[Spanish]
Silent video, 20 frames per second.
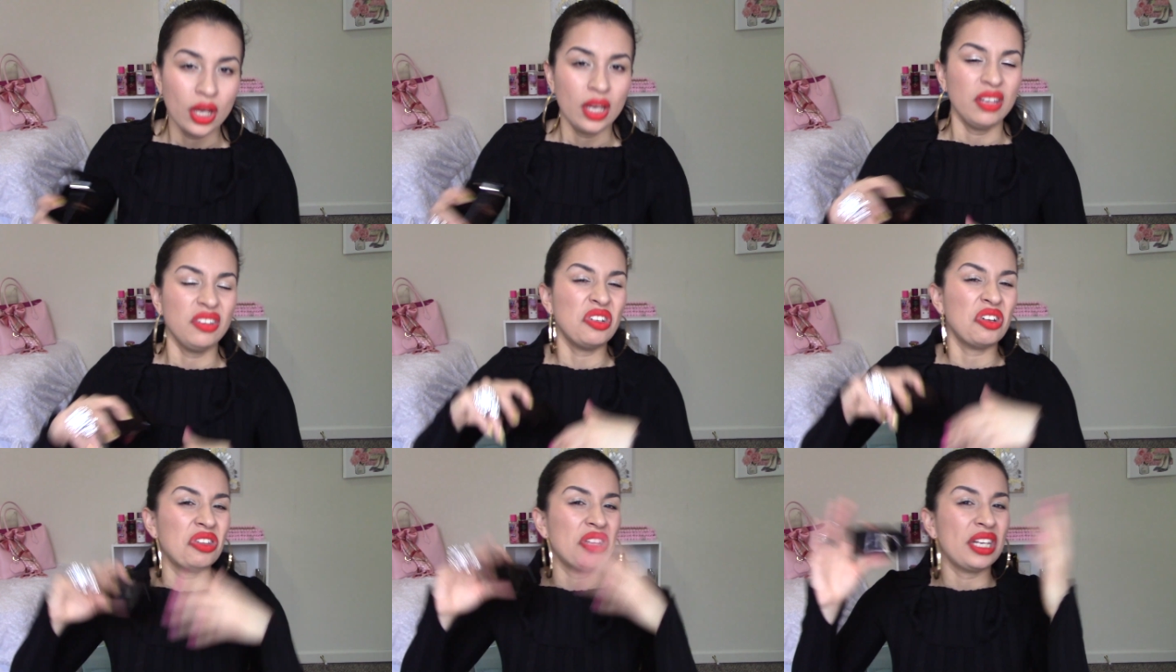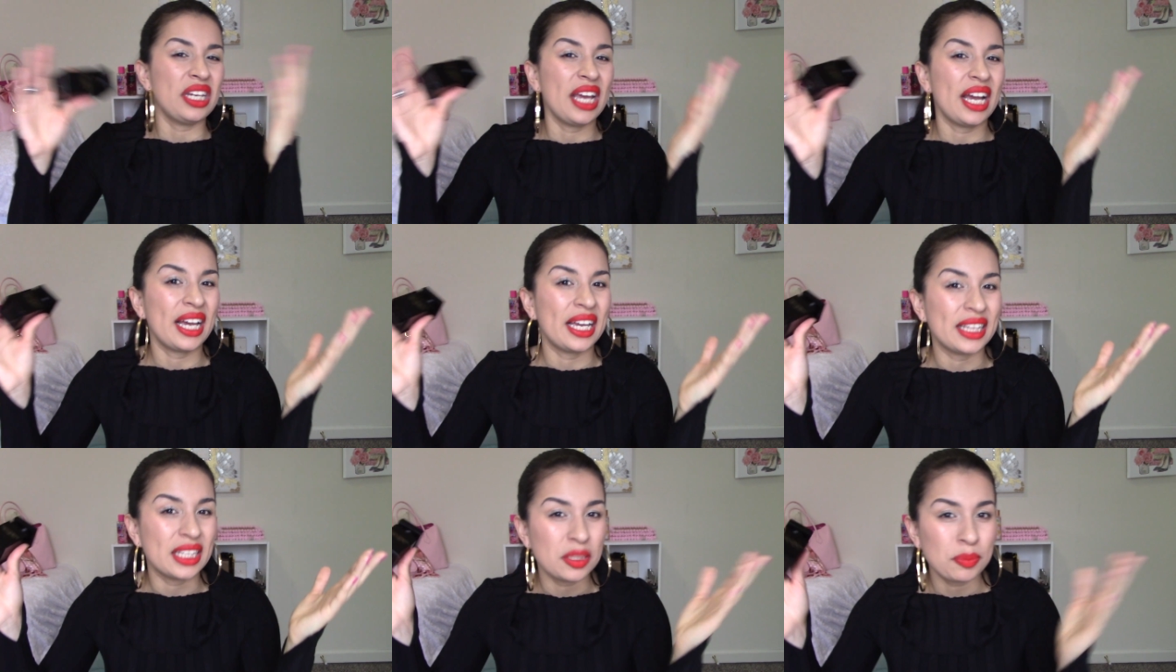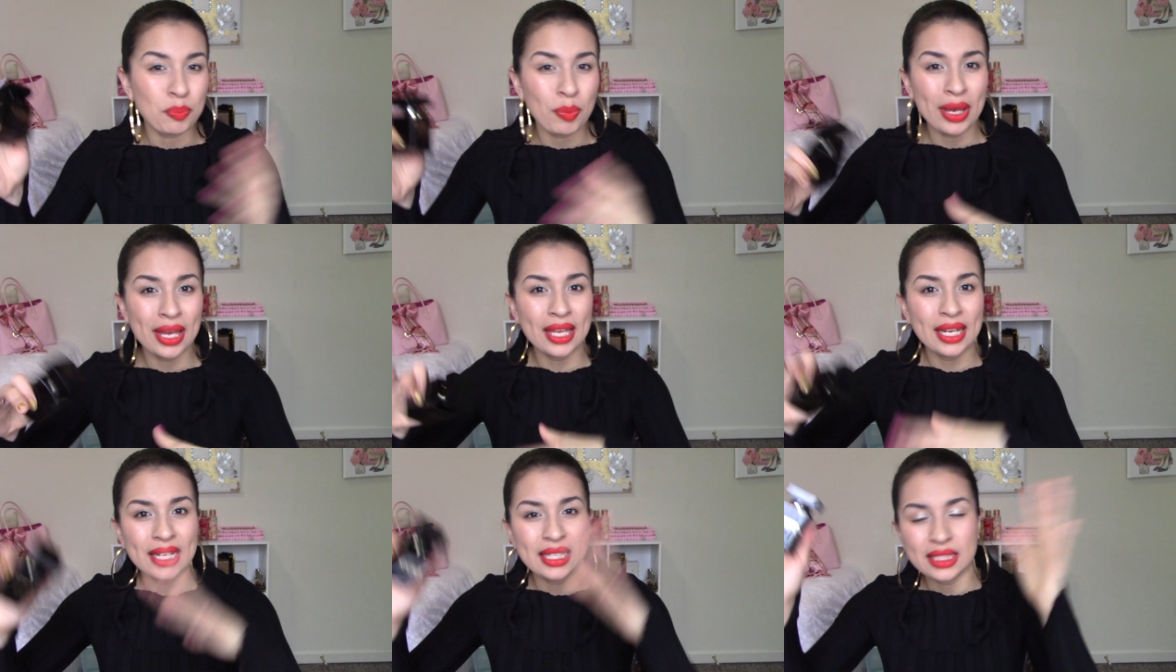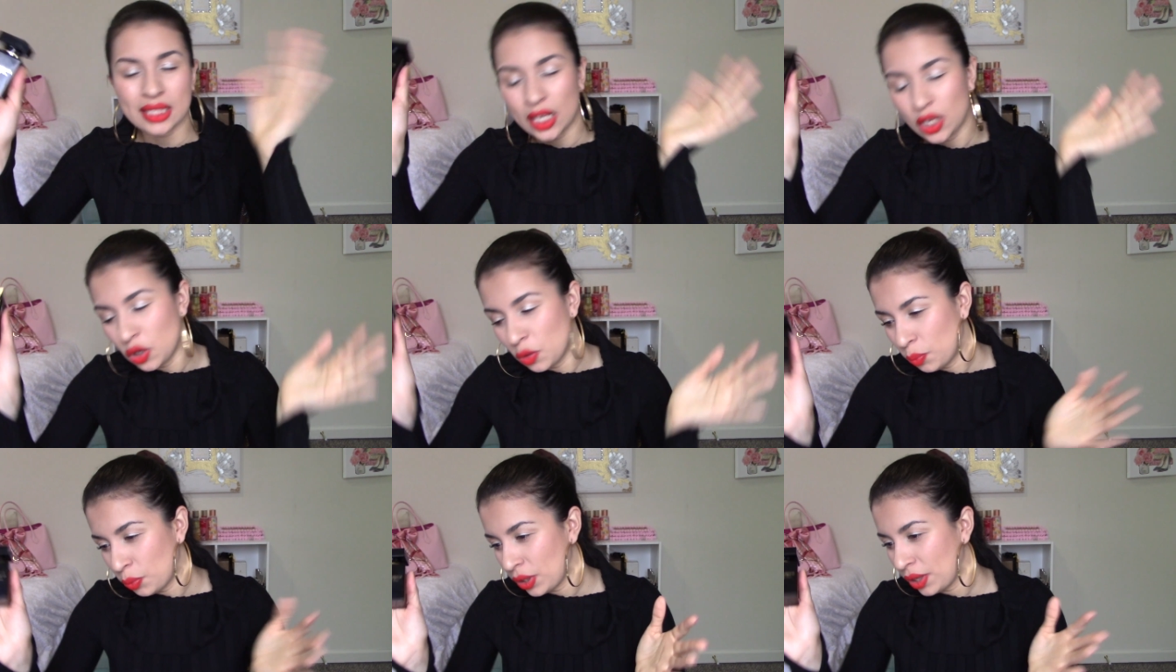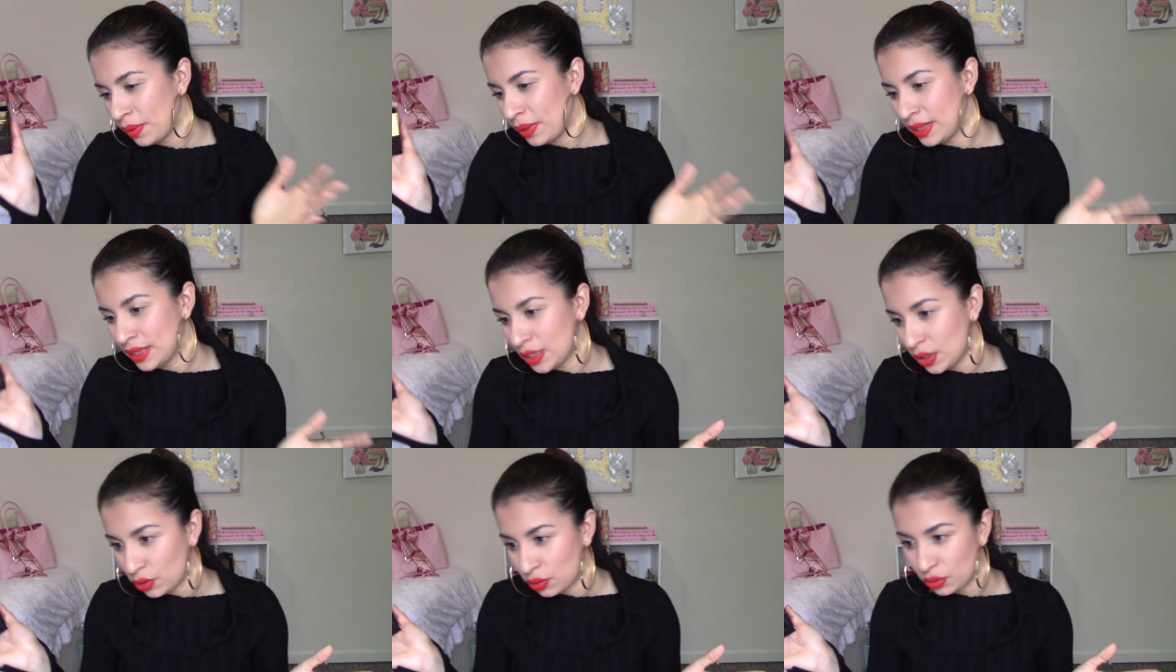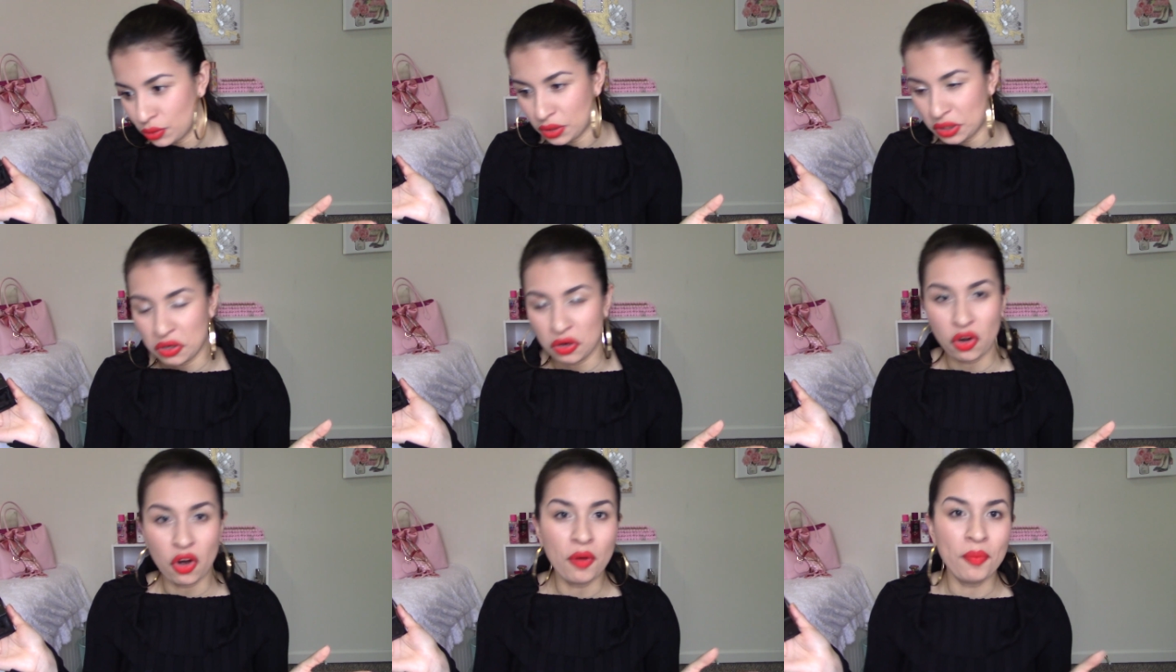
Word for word: Yo diría que te esperes, que lo pruebes y lo, y y lo